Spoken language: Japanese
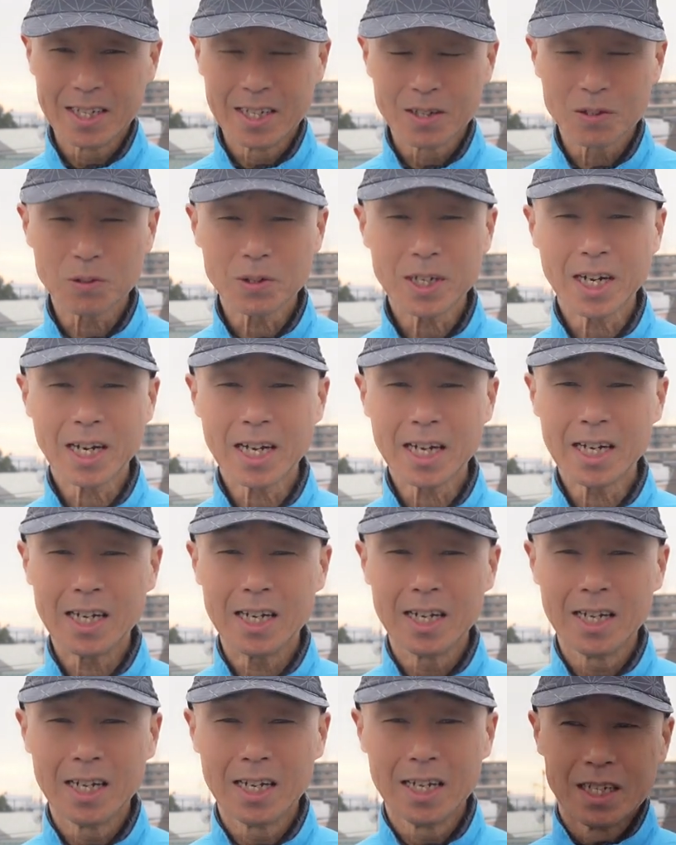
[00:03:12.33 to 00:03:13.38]
それから
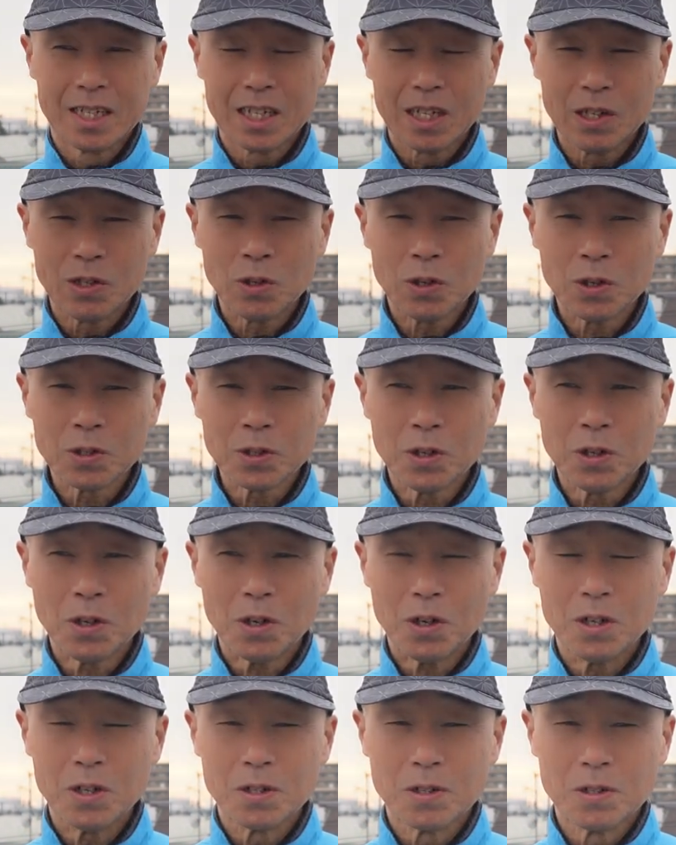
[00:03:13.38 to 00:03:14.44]
昨日
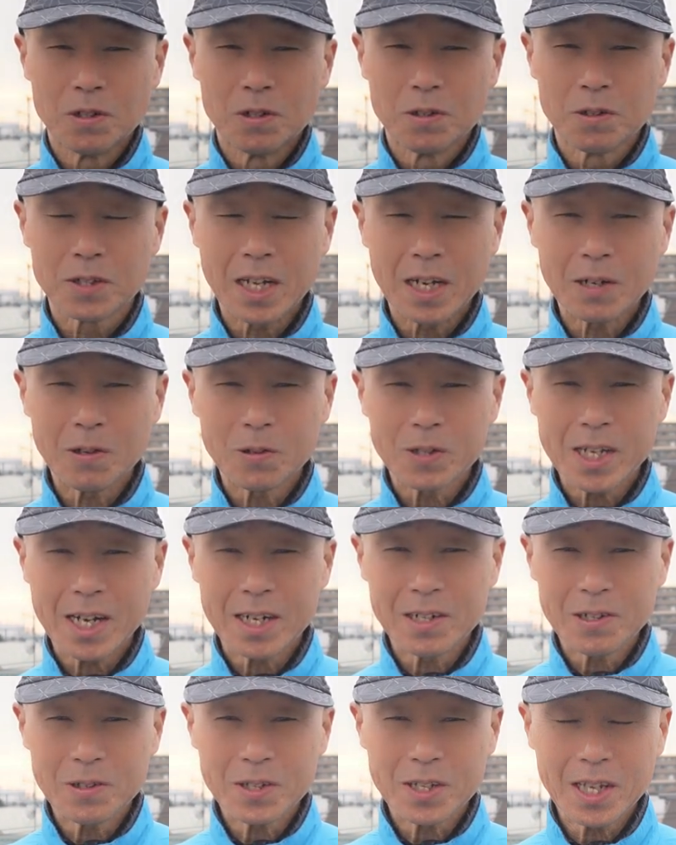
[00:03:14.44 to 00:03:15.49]
の双子座
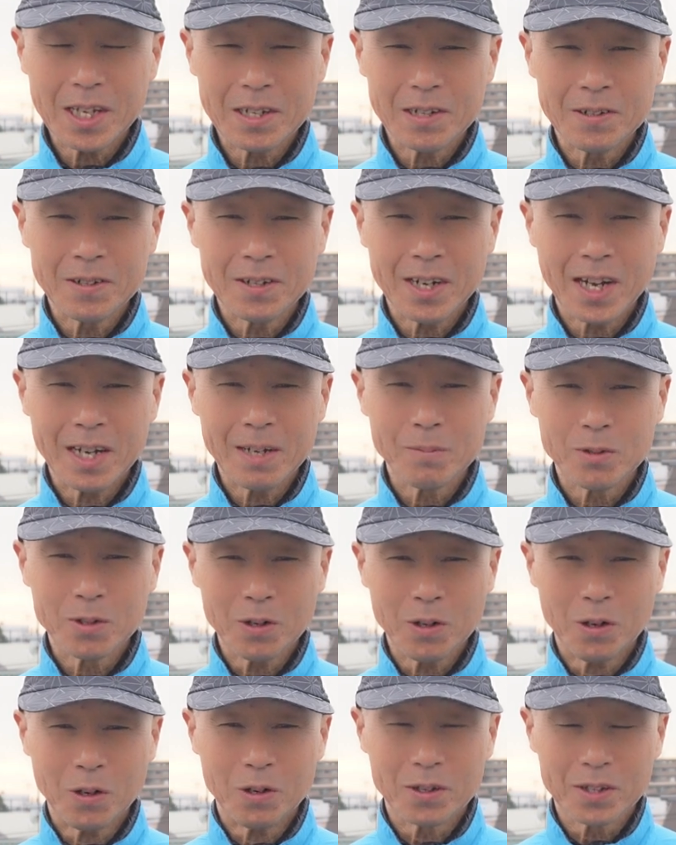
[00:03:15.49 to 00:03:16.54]
流星群ライブ
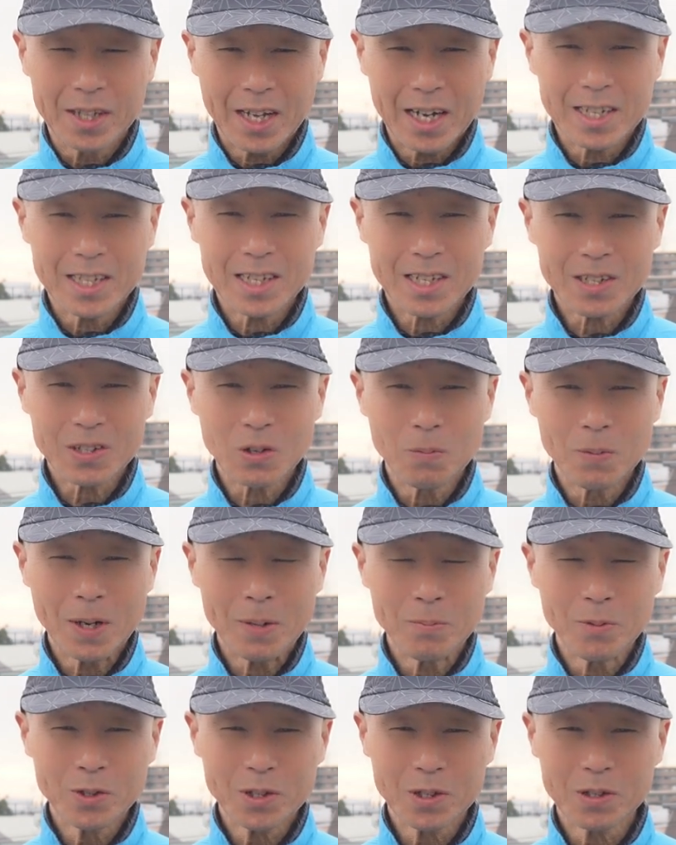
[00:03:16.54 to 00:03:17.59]
のダイジェスト
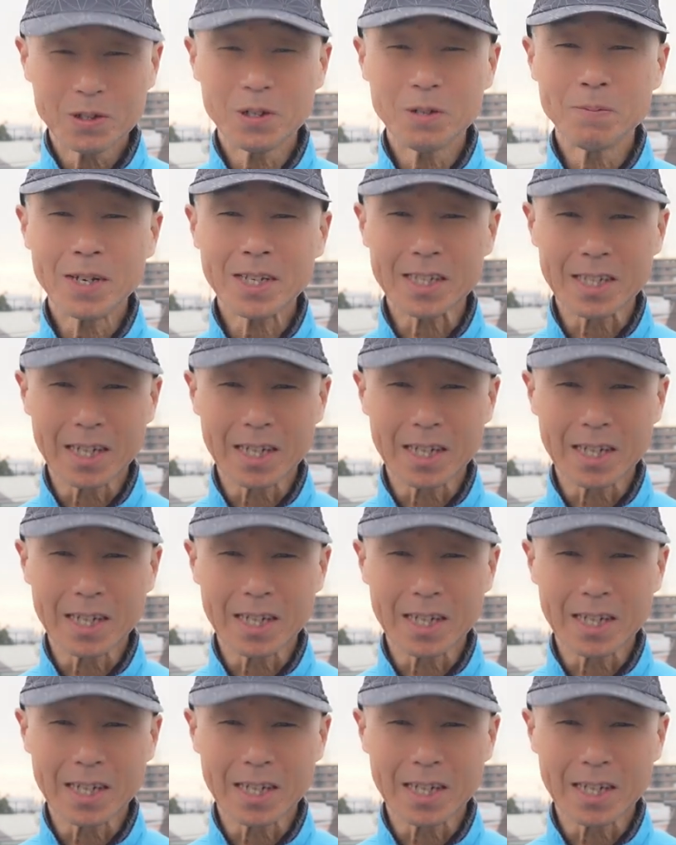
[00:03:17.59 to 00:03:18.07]
版も作りまし